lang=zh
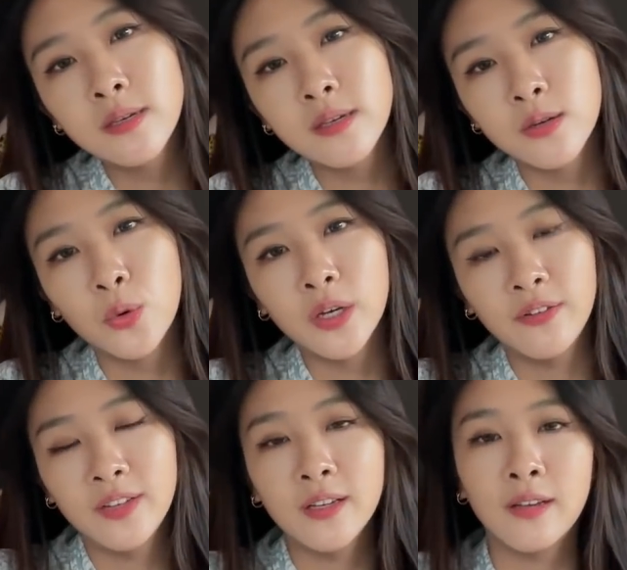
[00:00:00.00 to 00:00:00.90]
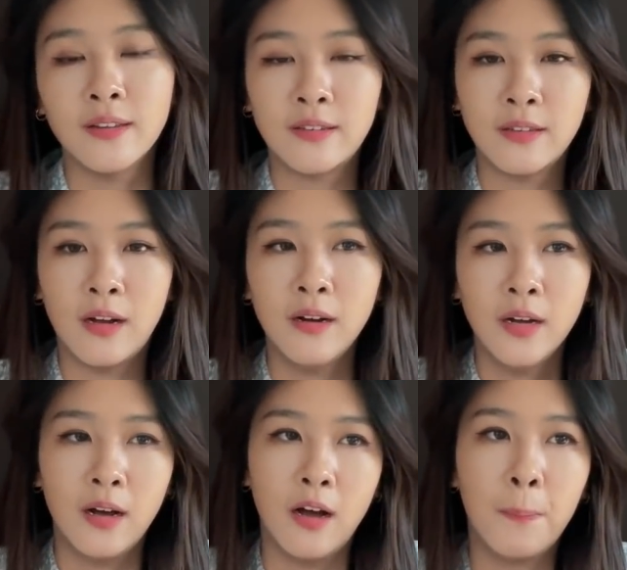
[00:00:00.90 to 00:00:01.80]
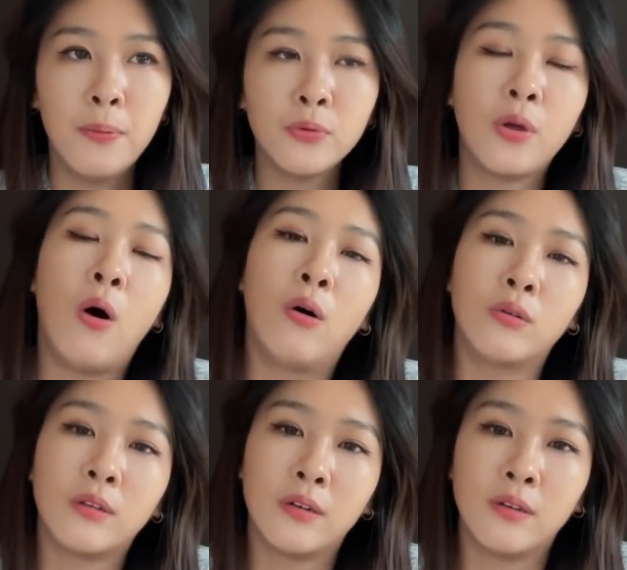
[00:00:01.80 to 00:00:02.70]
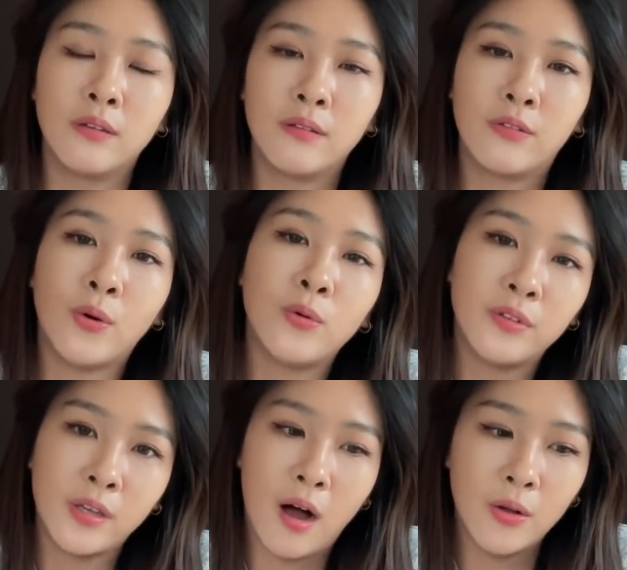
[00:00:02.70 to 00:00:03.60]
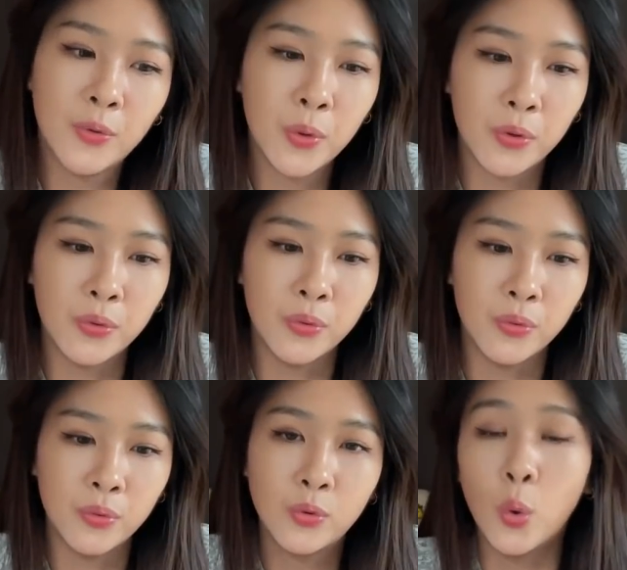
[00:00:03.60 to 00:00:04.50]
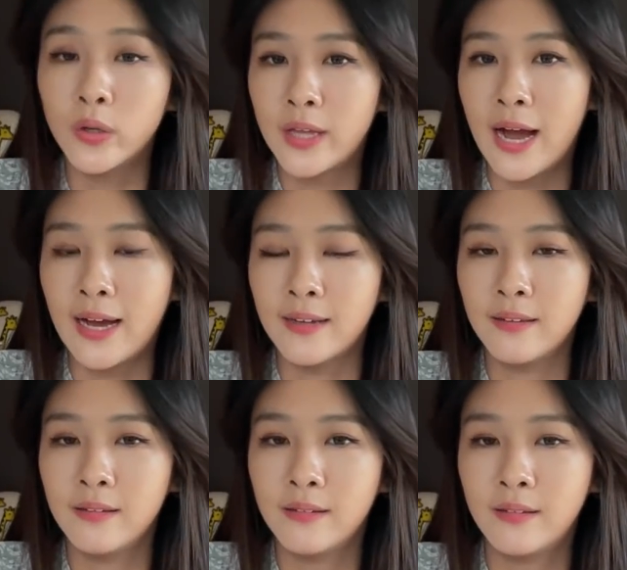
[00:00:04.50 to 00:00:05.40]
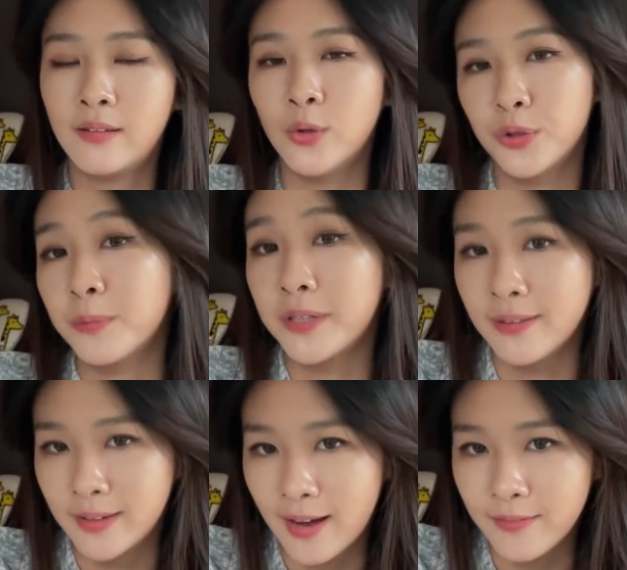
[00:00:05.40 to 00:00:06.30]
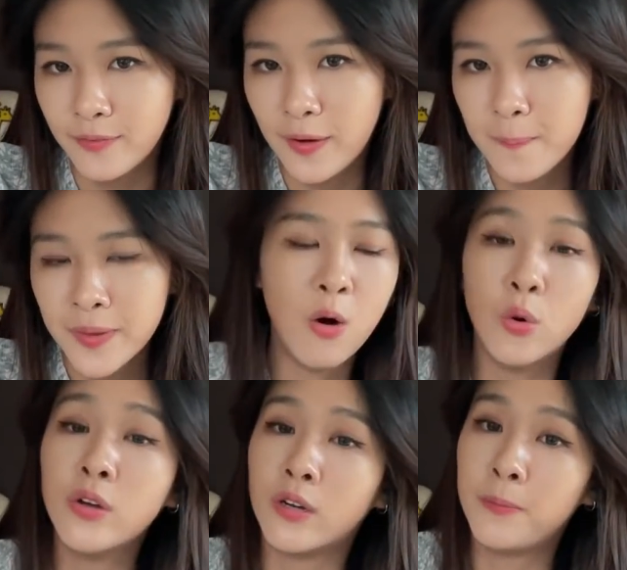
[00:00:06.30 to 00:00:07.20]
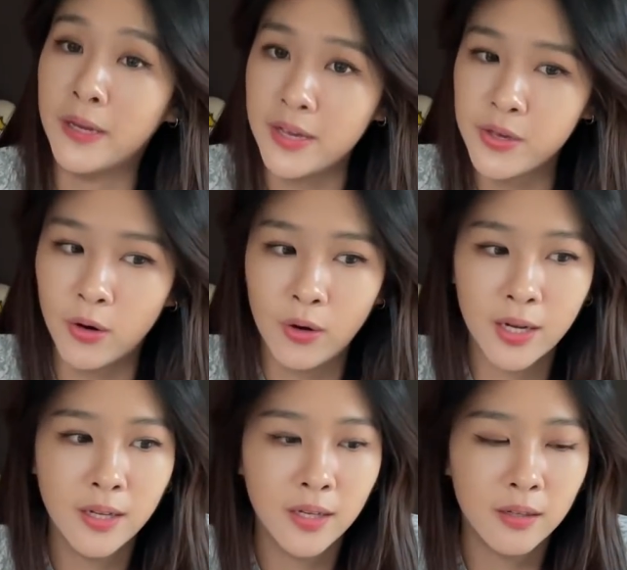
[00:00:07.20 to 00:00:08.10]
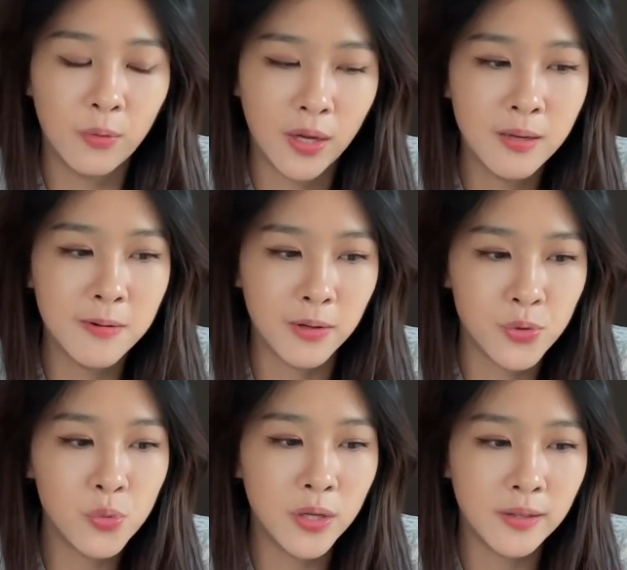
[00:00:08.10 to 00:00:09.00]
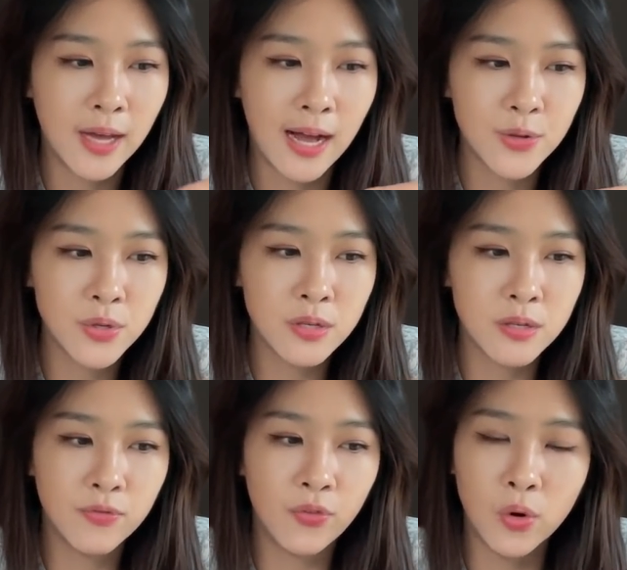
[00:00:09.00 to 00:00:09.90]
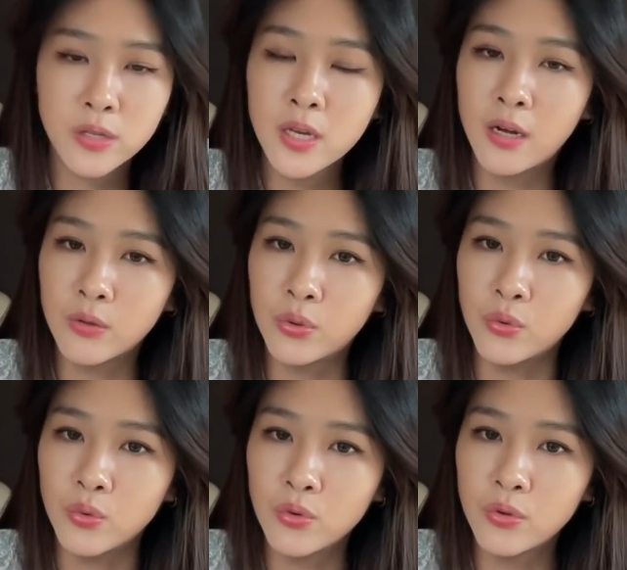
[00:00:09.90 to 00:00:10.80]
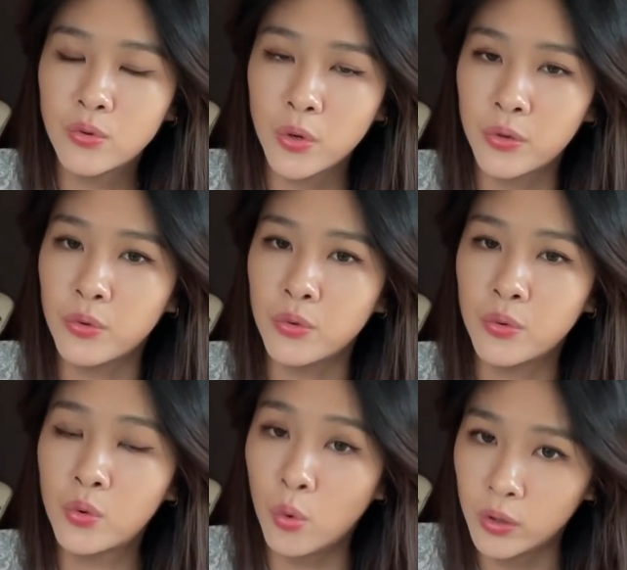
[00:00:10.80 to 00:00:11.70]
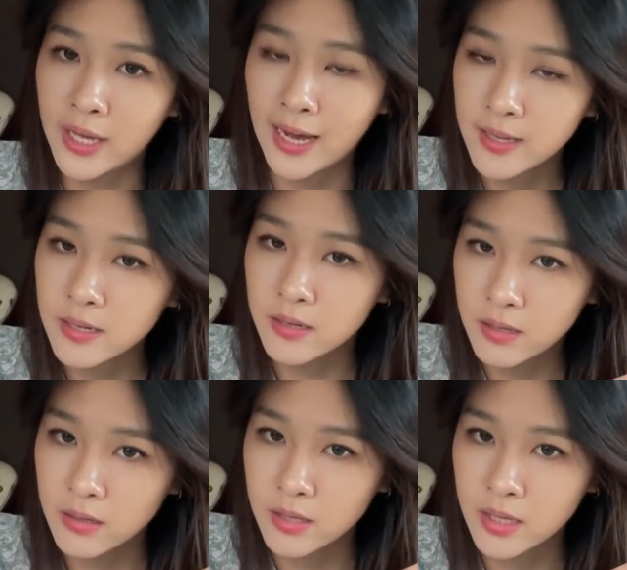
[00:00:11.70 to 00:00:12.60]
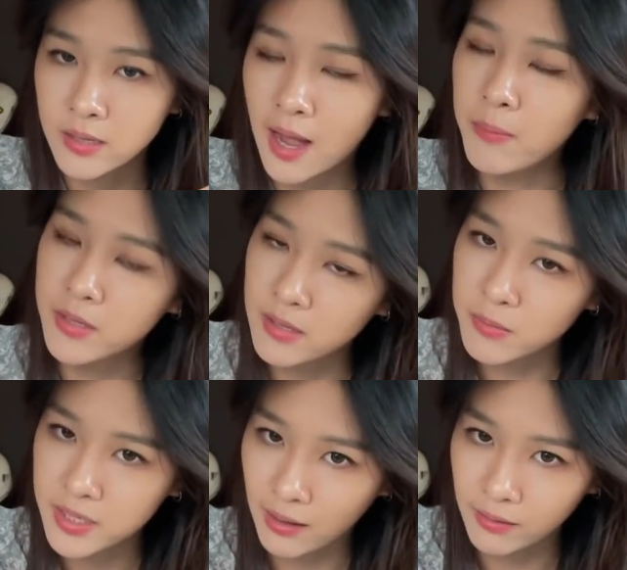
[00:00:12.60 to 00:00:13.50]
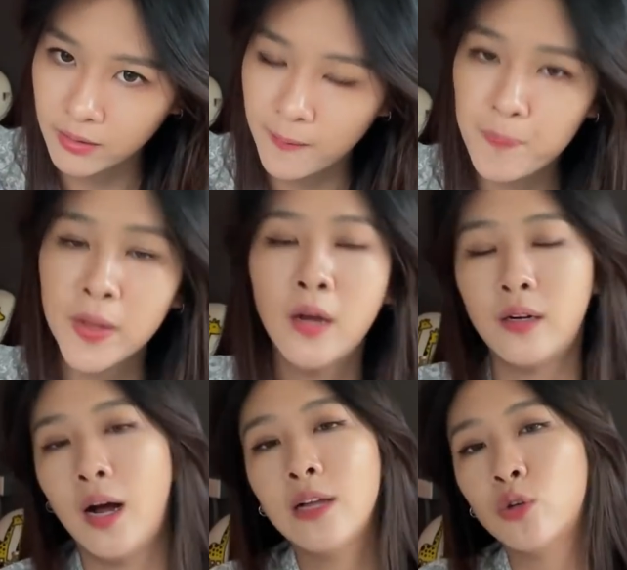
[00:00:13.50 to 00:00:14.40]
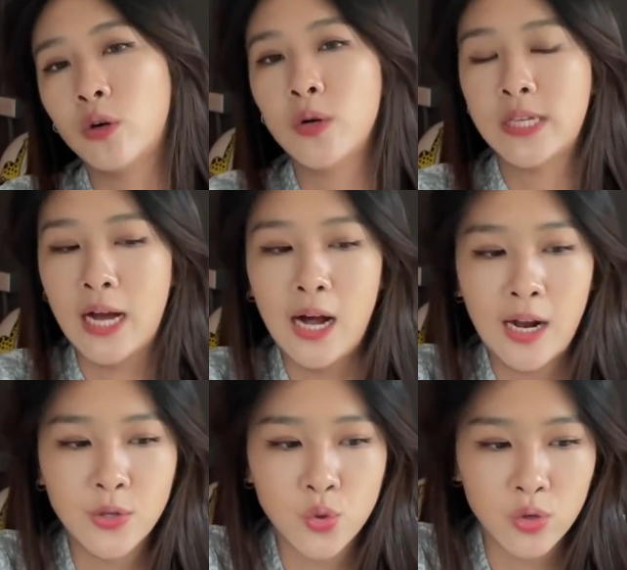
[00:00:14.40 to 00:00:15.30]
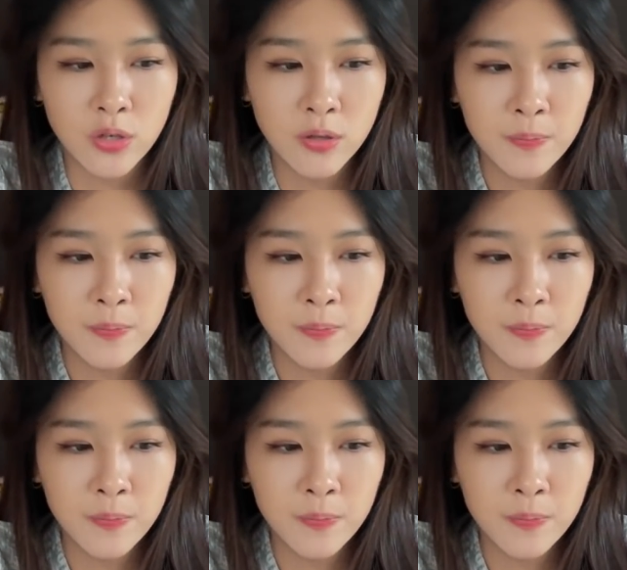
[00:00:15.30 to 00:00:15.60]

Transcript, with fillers: 是我也非常想知道，不同的宗教对于堕胎是有怎么样的看法哦。我有个朋友啊，我还特别跑去问他，就是佛教徒对于堕胎这个事情他们是怎么想的呢？然后他就有跟我讲啊，他就说